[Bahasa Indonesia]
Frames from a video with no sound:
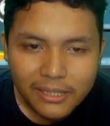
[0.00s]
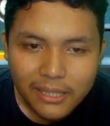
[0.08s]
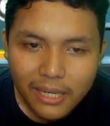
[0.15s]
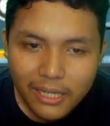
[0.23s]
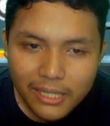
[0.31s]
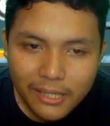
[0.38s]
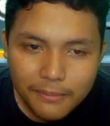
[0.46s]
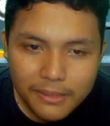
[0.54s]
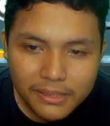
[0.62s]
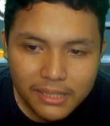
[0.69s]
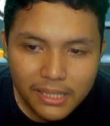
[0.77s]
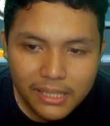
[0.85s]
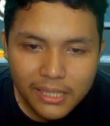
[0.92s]
Kalian
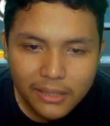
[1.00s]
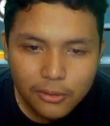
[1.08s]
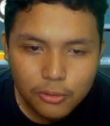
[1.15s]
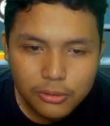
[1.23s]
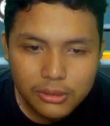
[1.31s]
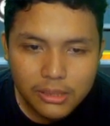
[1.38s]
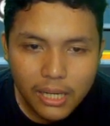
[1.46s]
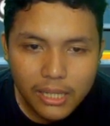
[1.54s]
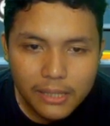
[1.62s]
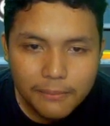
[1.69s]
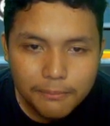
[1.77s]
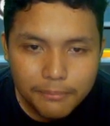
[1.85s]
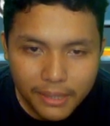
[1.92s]
bisa lihat tuh sekali
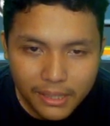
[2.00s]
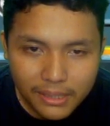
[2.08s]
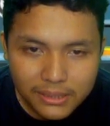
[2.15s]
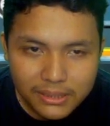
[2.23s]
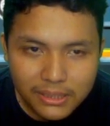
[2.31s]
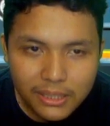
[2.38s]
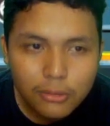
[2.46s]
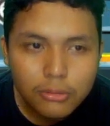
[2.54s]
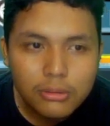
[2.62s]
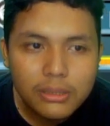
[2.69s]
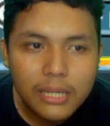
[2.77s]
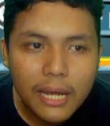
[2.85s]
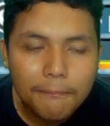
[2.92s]
Brex itu
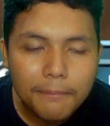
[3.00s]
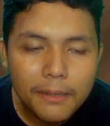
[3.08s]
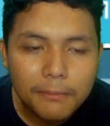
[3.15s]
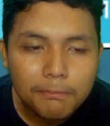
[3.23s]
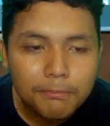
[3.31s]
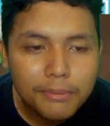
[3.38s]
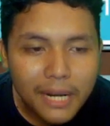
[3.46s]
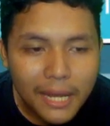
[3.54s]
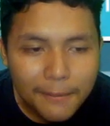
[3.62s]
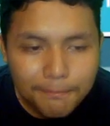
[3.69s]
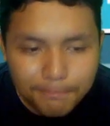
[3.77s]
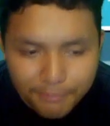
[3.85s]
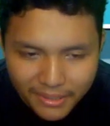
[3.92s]
dapat
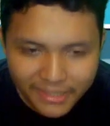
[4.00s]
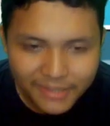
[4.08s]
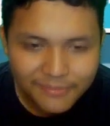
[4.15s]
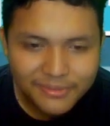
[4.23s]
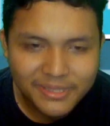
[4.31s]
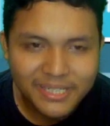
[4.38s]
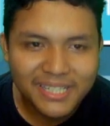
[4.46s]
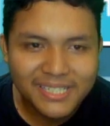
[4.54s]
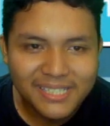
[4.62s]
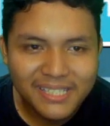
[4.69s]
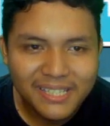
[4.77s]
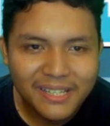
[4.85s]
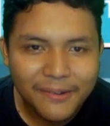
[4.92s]
berapa gamesnya
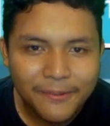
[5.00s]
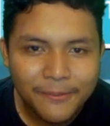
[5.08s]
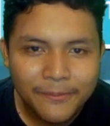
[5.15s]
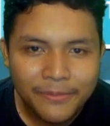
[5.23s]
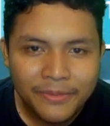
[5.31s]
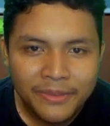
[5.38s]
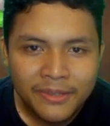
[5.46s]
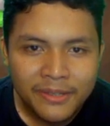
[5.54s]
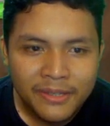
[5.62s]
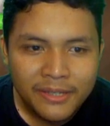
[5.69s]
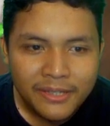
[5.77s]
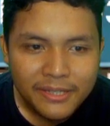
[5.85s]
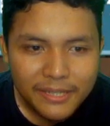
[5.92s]
guys.
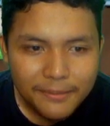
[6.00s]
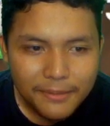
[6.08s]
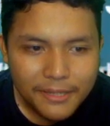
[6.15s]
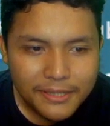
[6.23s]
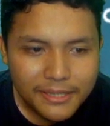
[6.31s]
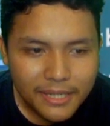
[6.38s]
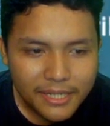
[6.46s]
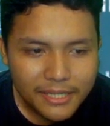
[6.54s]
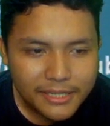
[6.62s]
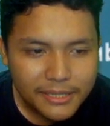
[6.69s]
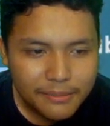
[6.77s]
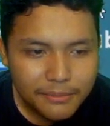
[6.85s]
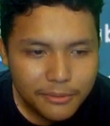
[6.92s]
Saya penasaran nih,
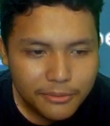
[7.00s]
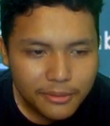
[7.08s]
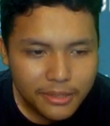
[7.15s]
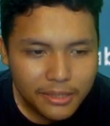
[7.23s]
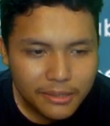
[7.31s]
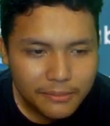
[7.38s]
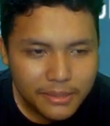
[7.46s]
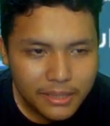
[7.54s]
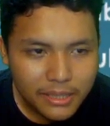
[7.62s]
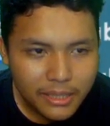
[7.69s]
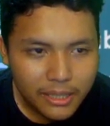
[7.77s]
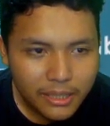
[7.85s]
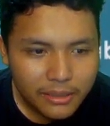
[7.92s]
cek menunya bisa
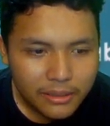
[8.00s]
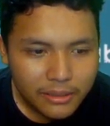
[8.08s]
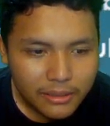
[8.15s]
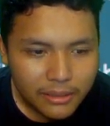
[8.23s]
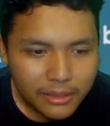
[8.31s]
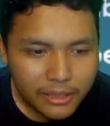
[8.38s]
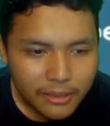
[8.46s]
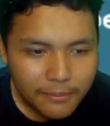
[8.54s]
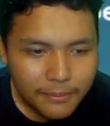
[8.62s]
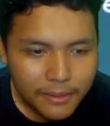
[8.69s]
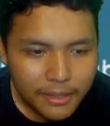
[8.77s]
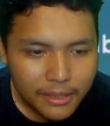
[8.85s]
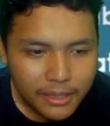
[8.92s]
gak ya? Kita
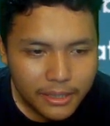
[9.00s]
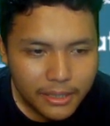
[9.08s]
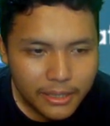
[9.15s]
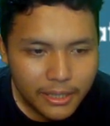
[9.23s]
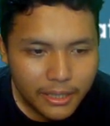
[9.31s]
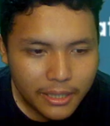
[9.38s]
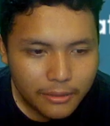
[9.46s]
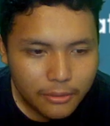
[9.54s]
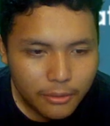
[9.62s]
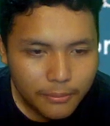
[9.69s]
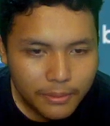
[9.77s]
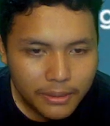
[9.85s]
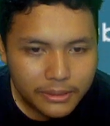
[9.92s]
pakai yang
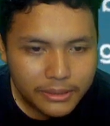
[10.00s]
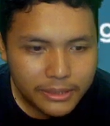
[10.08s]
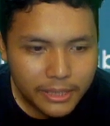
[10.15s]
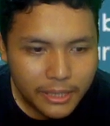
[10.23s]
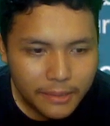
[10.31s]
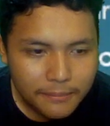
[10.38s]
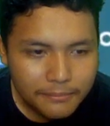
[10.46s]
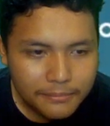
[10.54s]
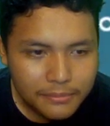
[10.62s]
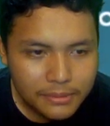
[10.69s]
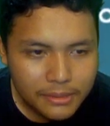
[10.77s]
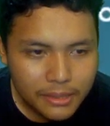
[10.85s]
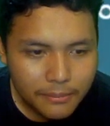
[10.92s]
double
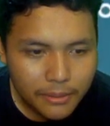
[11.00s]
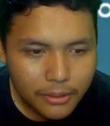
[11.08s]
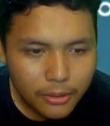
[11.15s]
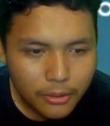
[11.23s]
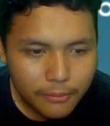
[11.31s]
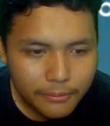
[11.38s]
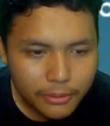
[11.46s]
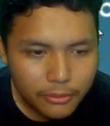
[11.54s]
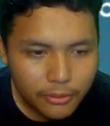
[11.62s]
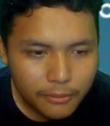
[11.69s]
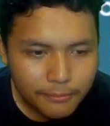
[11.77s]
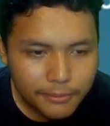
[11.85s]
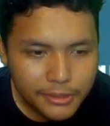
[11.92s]
jump sama long boot,
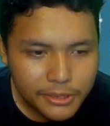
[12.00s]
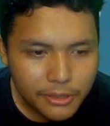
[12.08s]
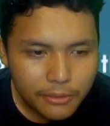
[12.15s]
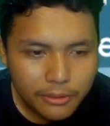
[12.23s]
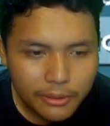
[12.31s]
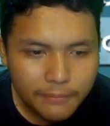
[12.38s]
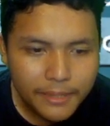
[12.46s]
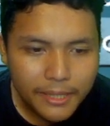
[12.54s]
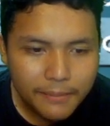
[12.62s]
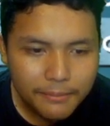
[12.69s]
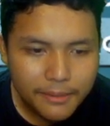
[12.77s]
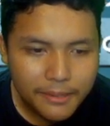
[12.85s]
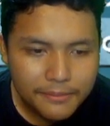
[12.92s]
long push auto pick
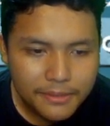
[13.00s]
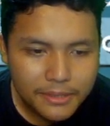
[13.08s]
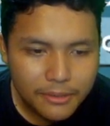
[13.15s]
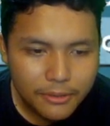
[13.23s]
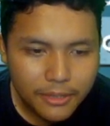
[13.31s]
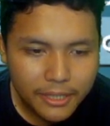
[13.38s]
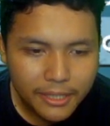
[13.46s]
up games. Oke. Okay.